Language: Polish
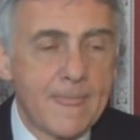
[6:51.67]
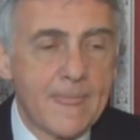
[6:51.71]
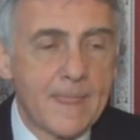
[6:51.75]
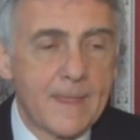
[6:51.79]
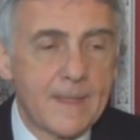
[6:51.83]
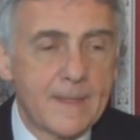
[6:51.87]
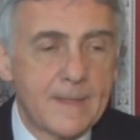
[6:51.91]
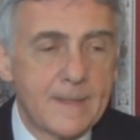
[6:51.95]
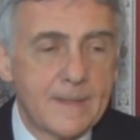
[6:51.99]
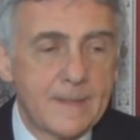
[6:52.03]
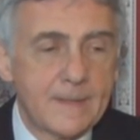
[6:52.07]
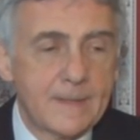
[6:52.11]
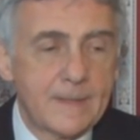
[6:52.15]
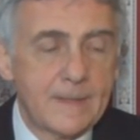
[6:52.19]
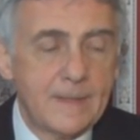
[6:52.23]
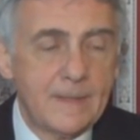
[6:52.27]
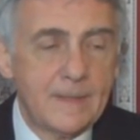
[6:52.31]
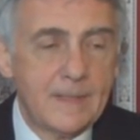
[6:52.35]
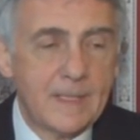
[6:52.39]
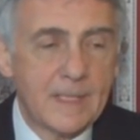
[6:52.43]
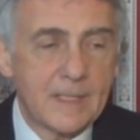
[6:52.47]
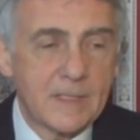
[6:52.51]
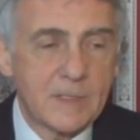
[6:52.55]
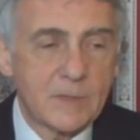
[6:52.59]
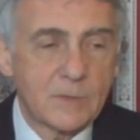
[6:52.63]
y,
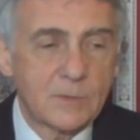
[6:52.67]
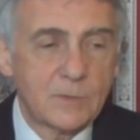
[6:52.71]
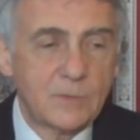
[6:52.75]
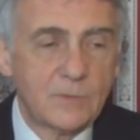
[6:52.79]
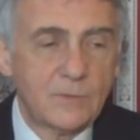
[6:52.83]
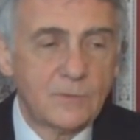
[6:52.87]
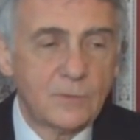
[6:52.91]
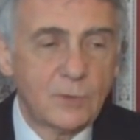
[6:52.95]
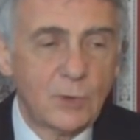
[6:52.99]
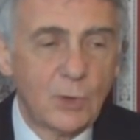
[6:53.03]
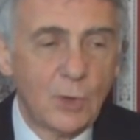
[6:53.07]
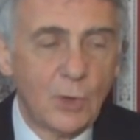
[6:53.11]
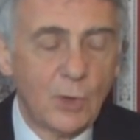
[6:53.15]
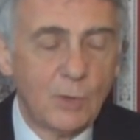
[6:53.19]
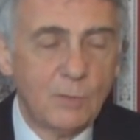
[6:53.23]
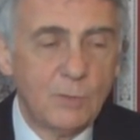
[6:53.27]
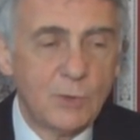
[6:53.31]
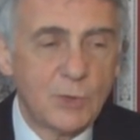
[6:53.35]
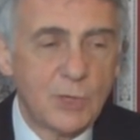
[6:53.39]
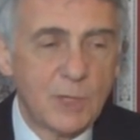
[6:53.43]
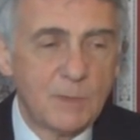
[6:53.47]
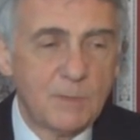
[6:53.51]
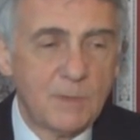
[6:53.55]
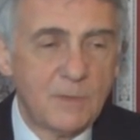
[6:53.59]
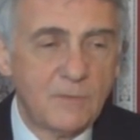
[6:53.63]
kilka słów, to
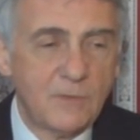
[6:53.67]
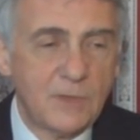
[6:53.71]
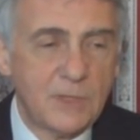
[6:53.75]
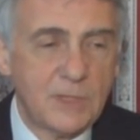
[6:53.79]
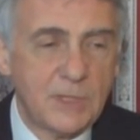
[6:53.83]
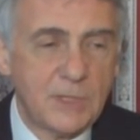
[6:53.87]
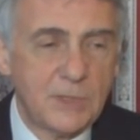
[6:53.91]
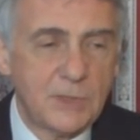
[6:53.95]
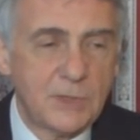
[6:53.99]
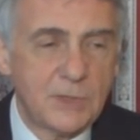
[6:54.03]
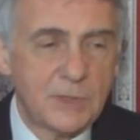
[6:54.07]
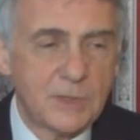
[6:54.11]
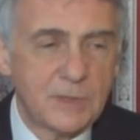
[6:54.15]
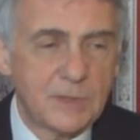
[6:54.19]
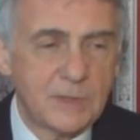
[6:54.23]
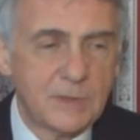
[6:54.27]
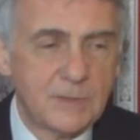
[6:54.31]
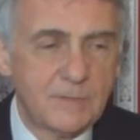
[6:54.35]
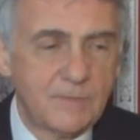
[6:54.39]
muszę powiedzieć,